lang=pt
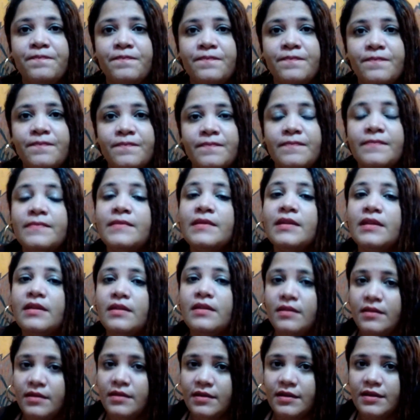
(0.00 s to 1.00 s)

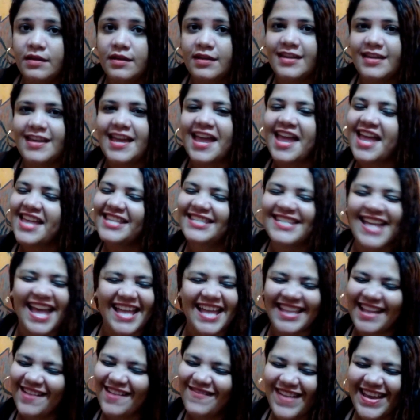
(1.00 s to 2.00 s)
Exatamente.
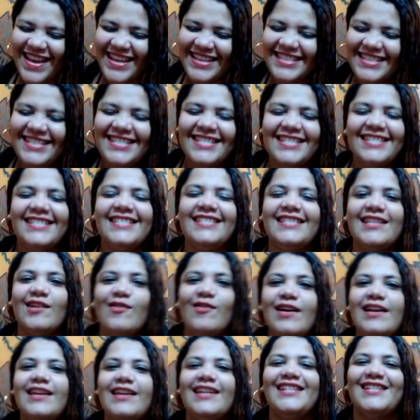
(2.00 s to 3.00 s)
Exatamente. Então é